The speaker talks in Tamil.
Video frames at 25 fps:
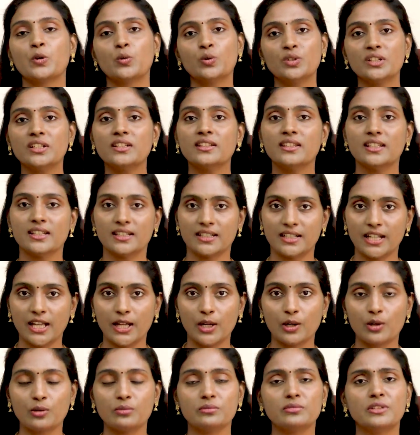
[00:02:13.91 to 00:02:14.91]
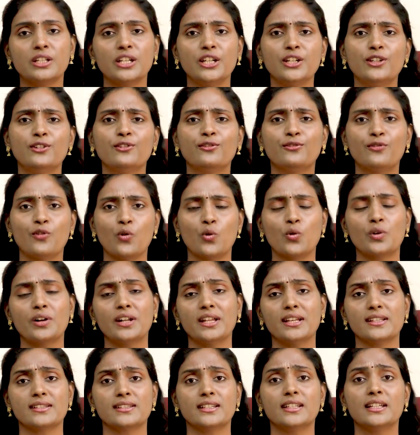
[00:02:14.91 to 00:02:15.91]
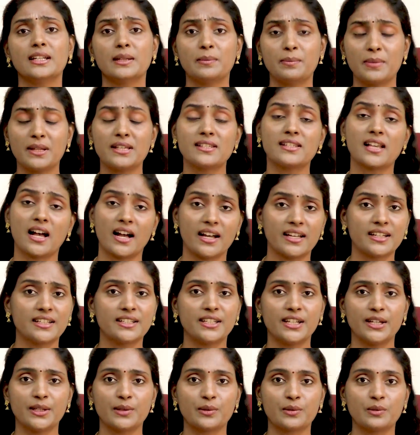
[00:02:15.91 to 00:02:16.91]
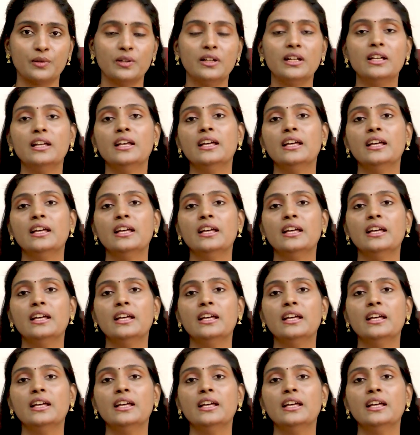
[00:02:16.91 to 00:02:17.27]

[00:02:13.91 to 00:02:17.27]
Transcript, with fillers: உதிர்ந்துக்கிட்டே இருக்கும் த்ரீ டு ஃபோர் டேஸில் ரீப்ளேஸ் ஆகிட்டே இருக்கும்